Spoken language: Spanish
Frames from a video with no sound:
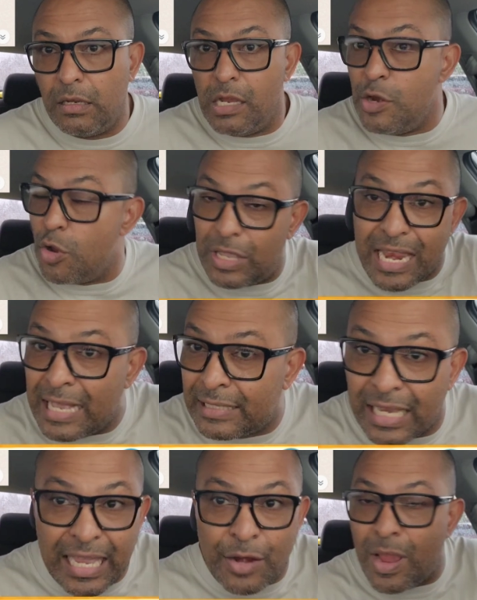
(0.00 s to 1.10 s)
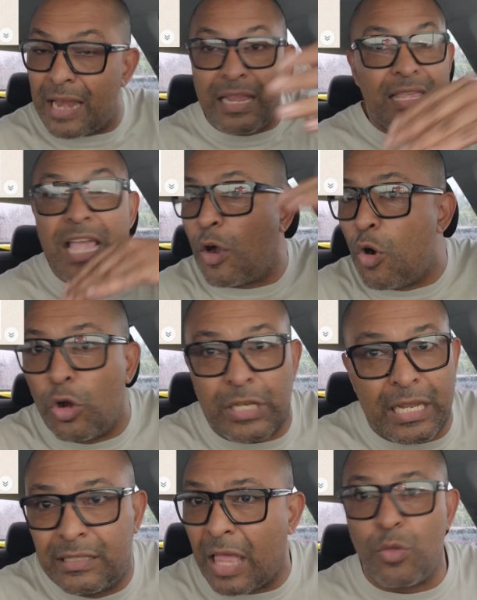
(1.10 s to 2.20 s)
Y no quiere decir que no hayan lidiado con otras
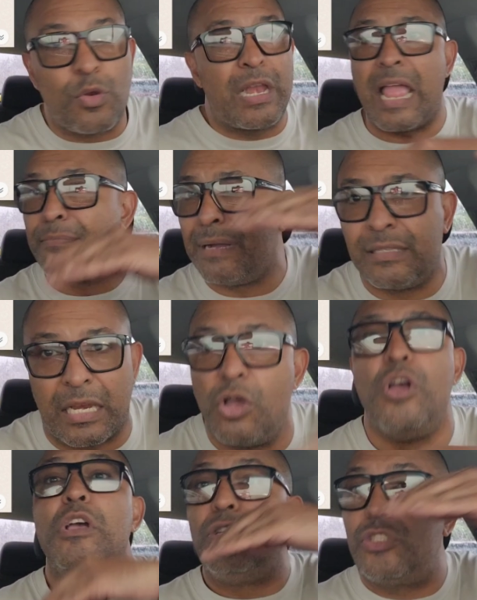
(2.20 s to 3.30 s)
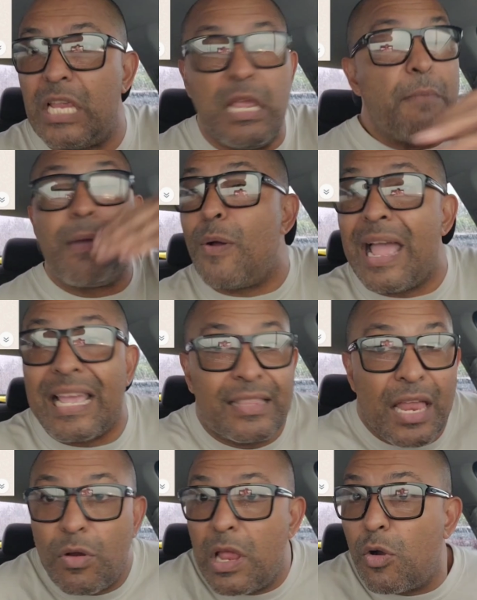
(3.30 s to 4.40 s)
dictaduras y la hayan mantenido. Sí, pero a
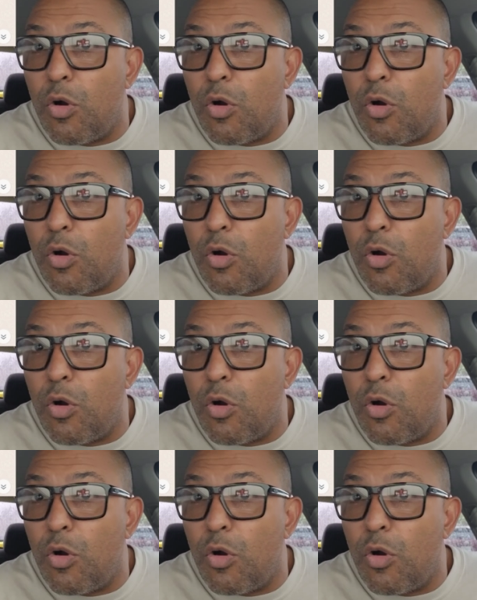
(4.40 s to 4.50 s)
esta no le